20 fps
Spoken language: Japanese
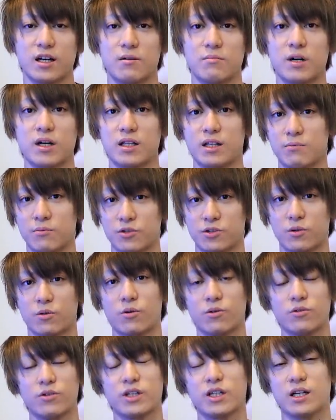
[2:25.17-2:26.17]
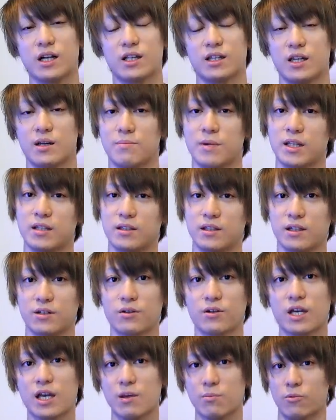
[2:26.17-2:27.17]
まあでもこの期間ね、全
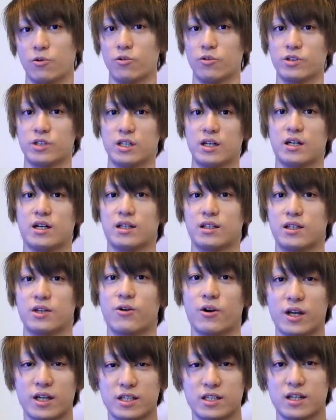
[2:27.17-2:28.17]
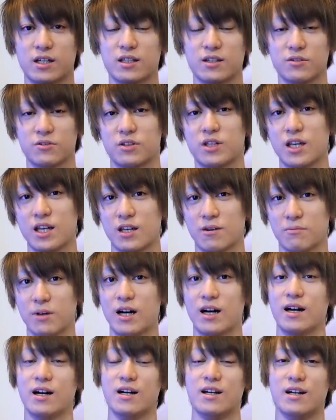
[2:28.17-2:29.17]
くゲームをしなかったわけじゃなくて、
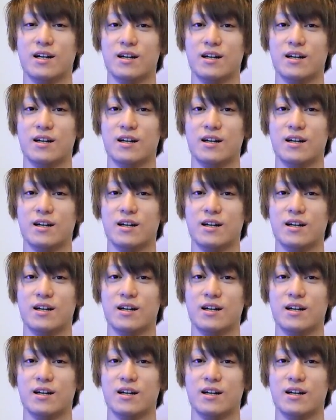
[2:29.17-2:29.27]
まあ